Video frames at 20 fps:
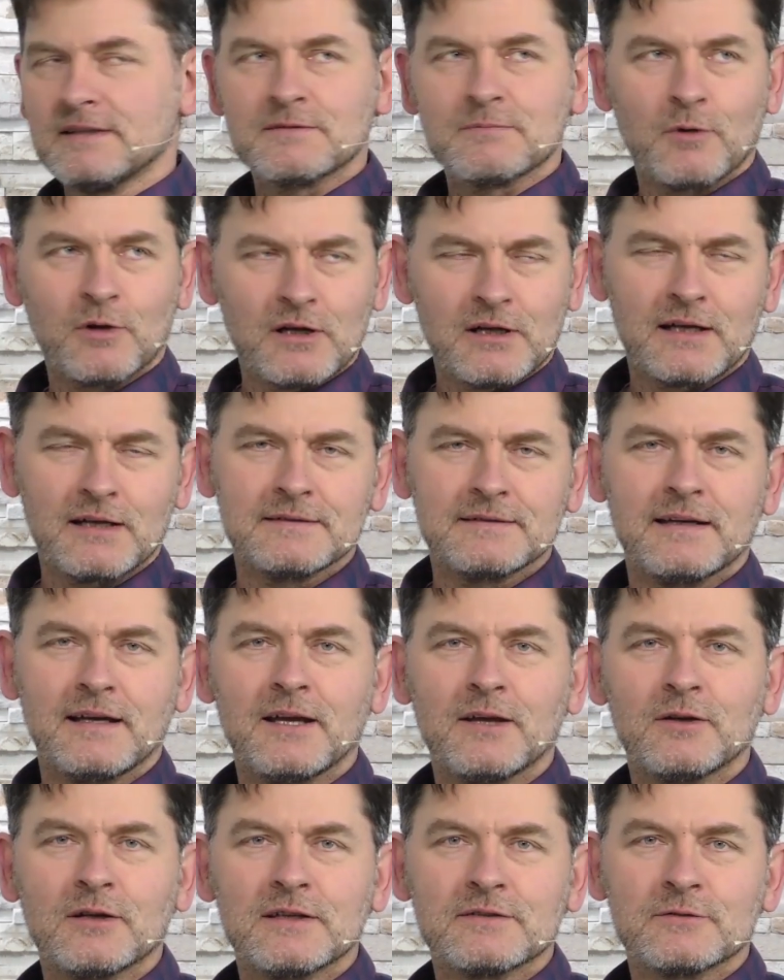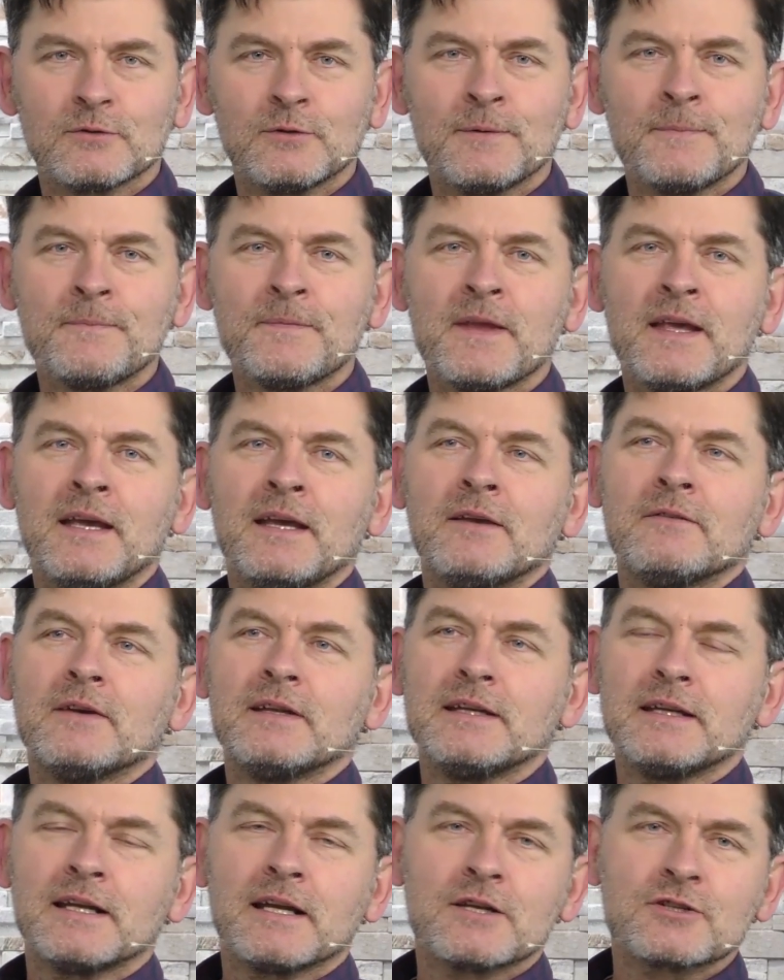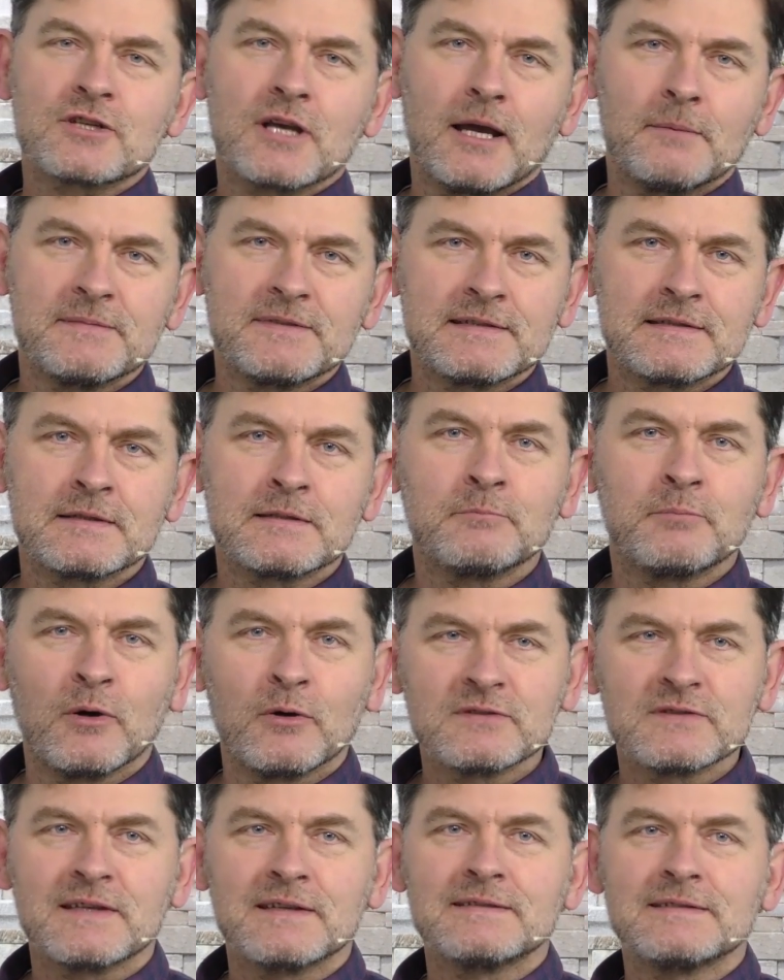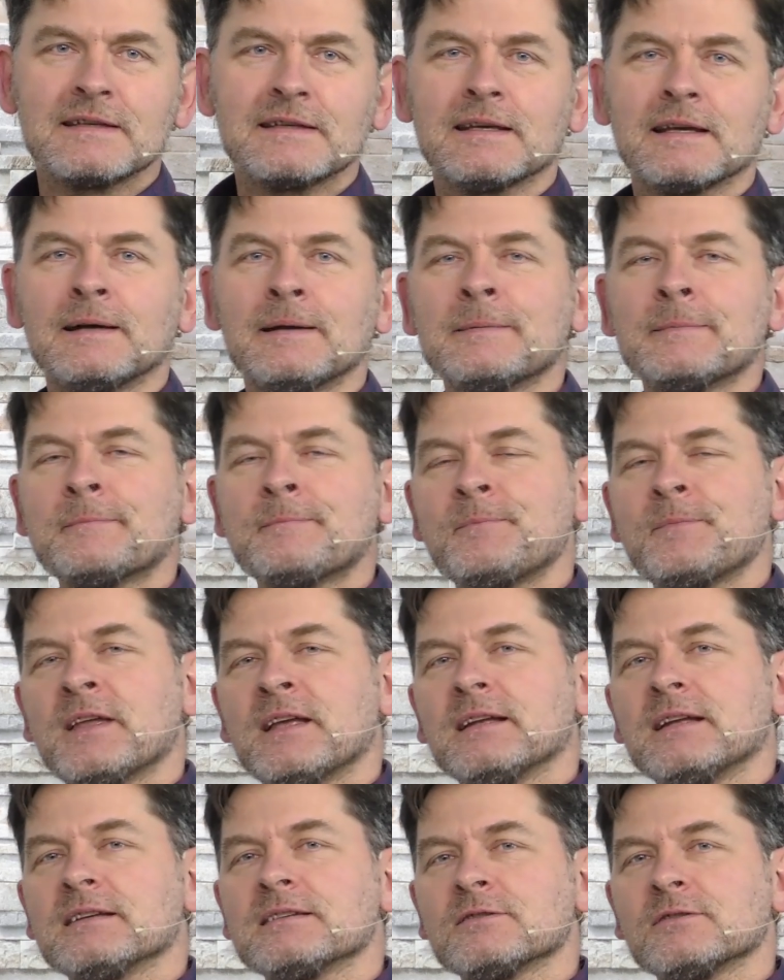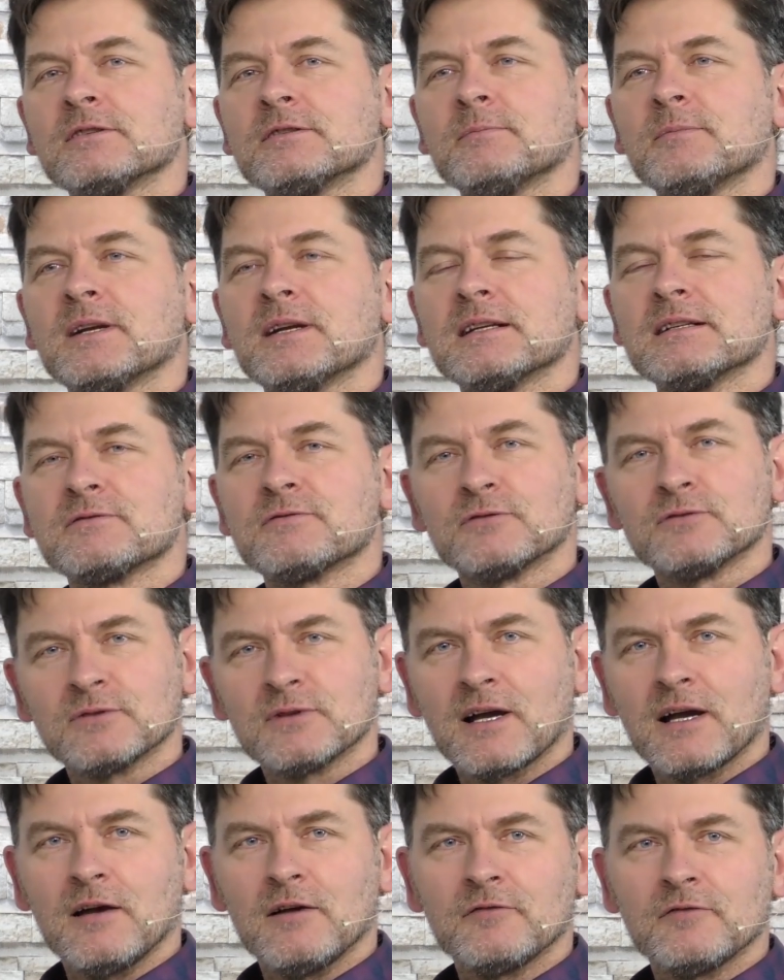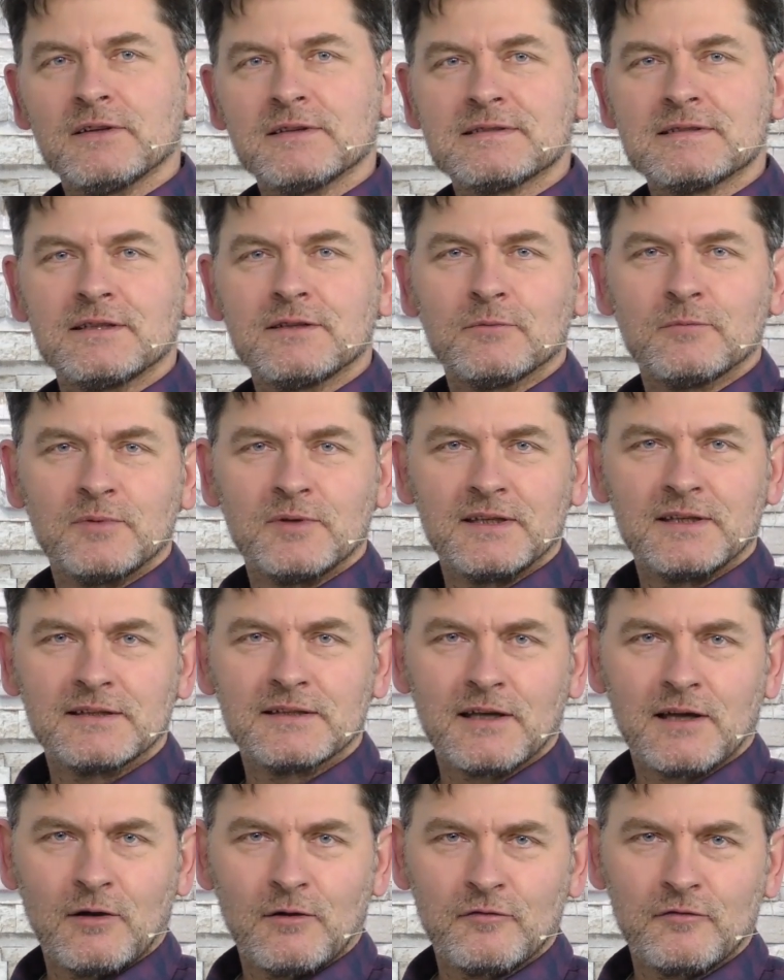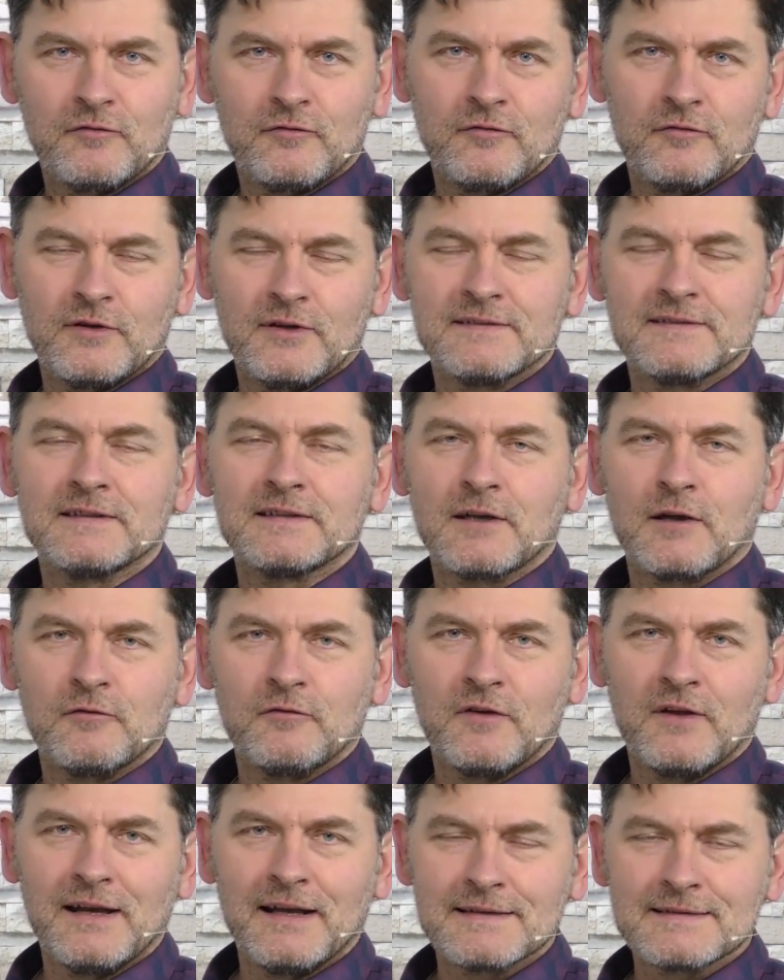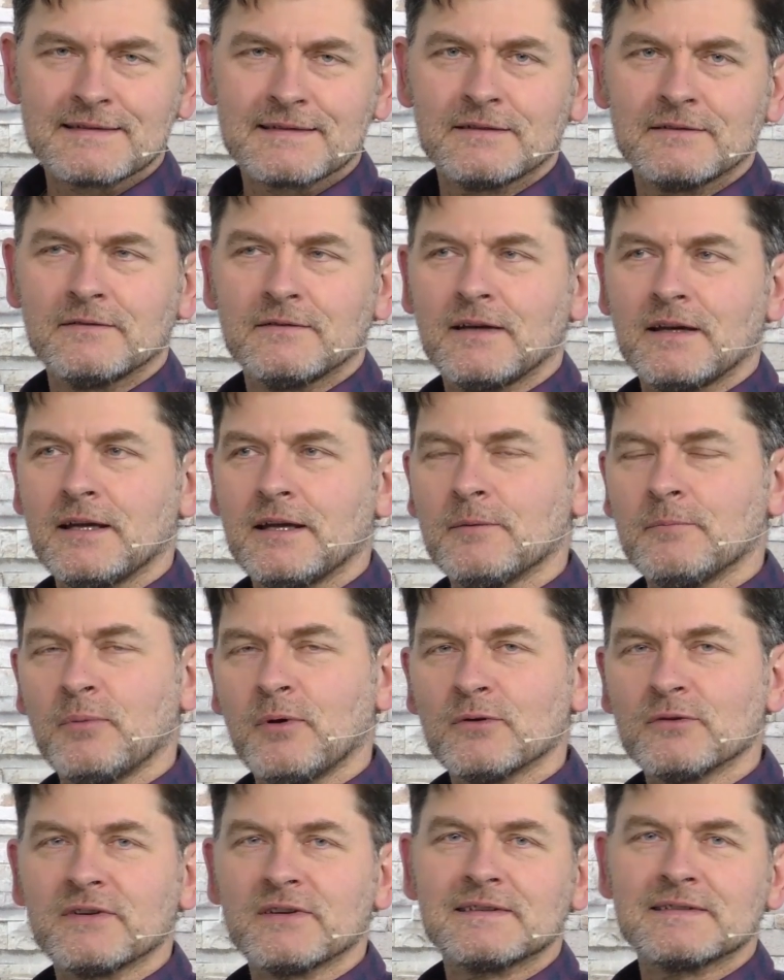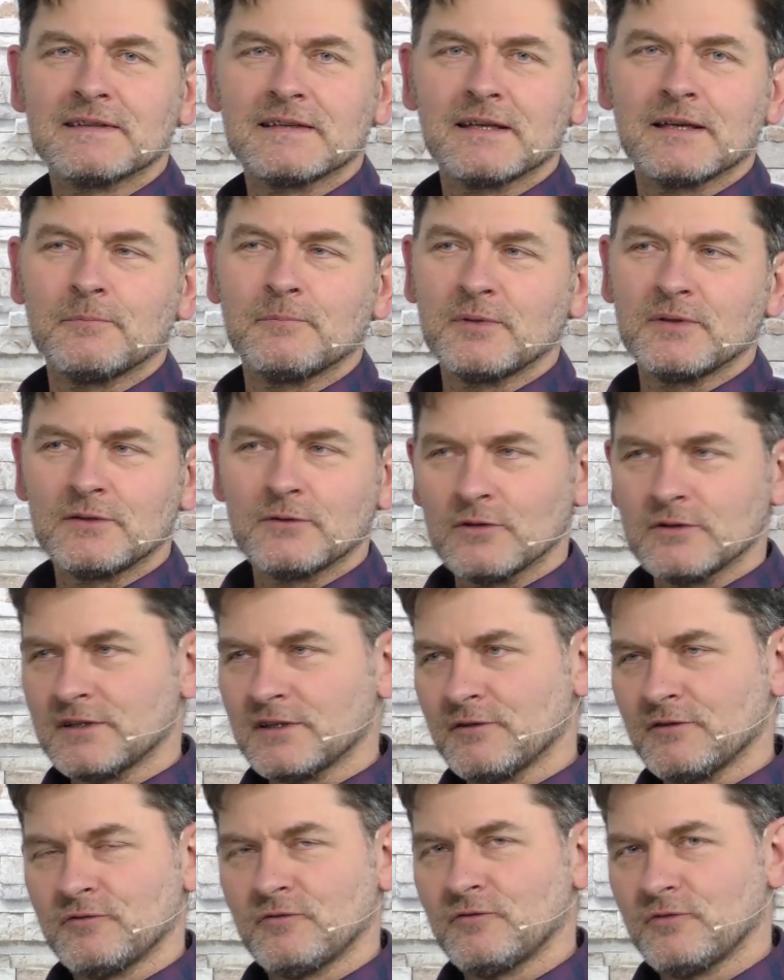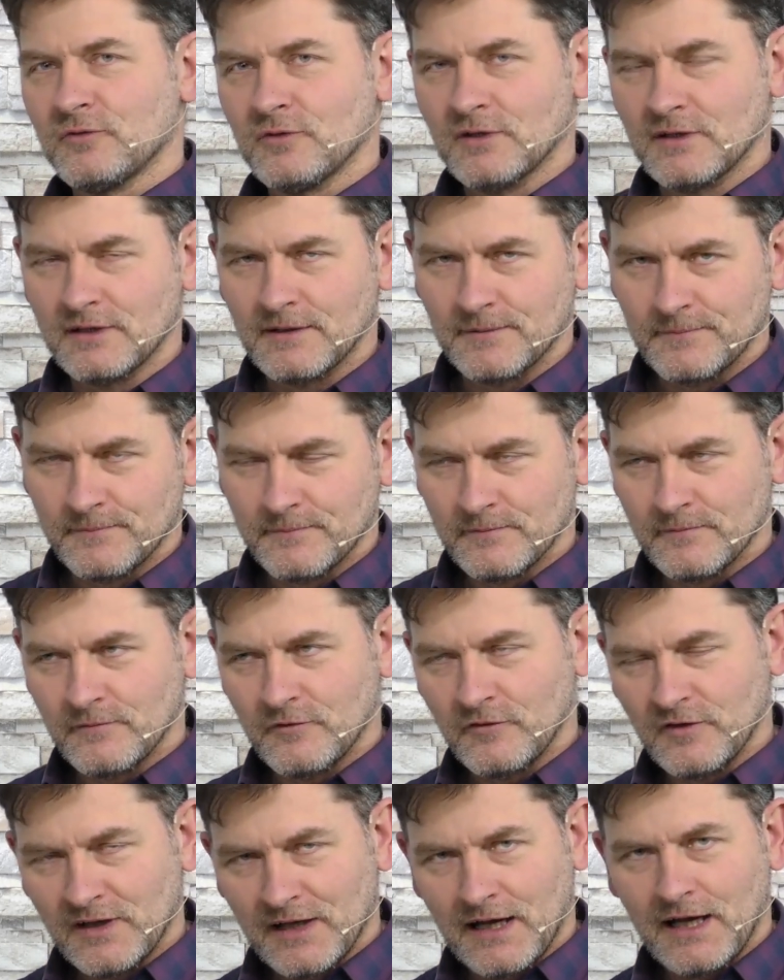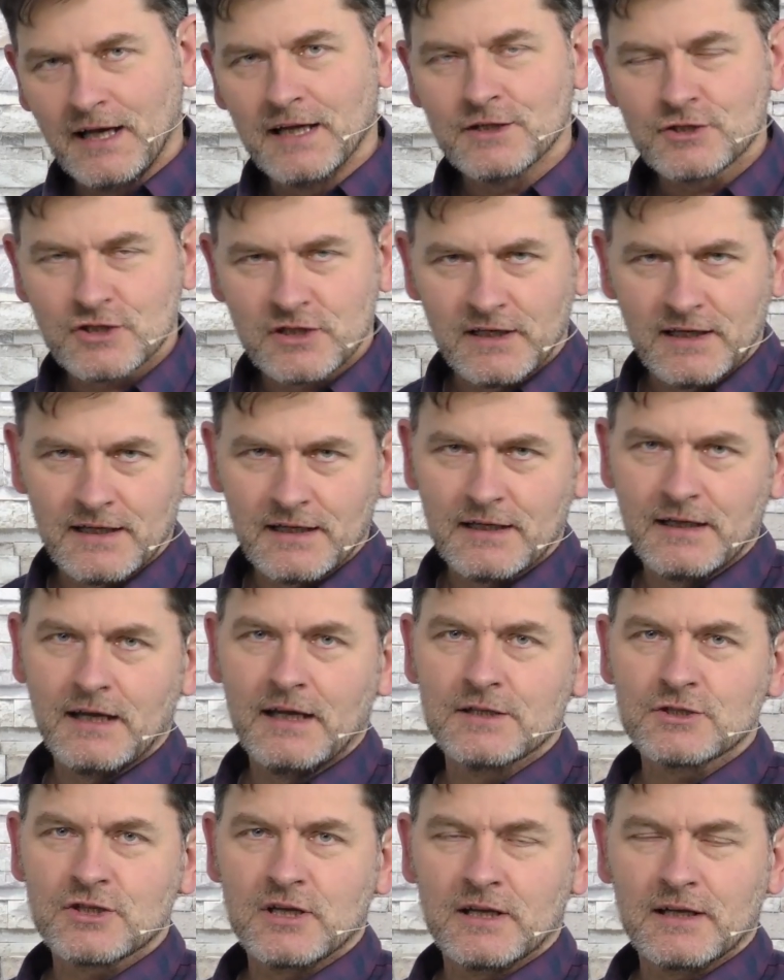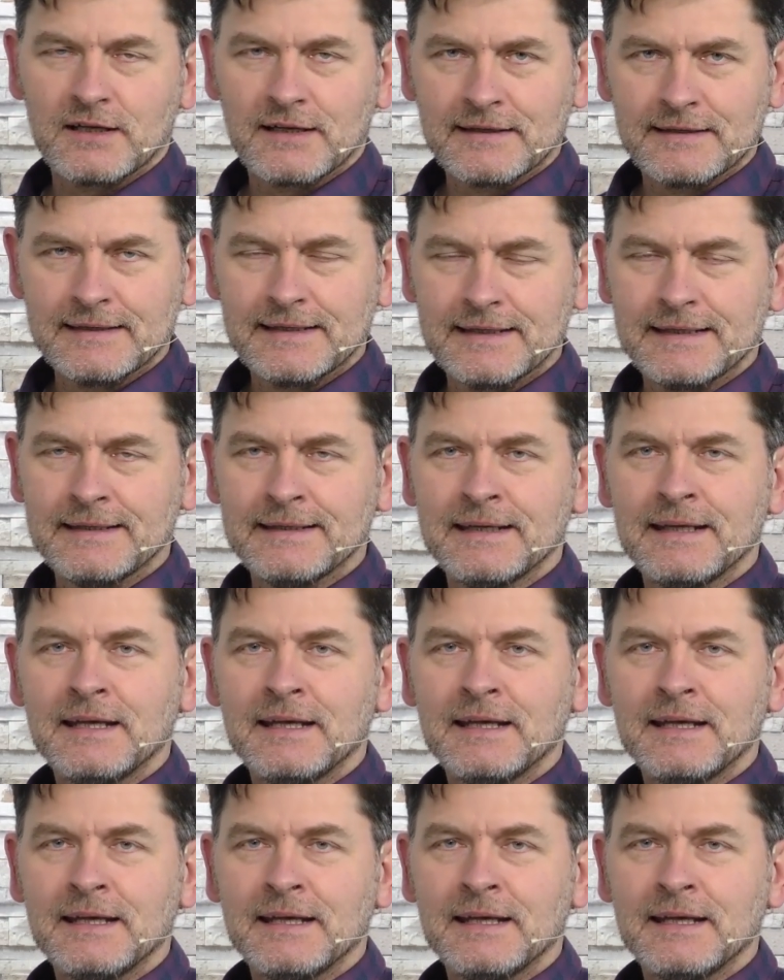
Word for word: mhm. Modelkartei oder so. Wenn die dann schreiben, sie sind posing sicher, da sollte man als Fotograf jetzt nicht unbedingt drauf, äh, sich darauf verlassen, weil posing sicher bedeutet für viele Einsteiger, Einsteigerinnen,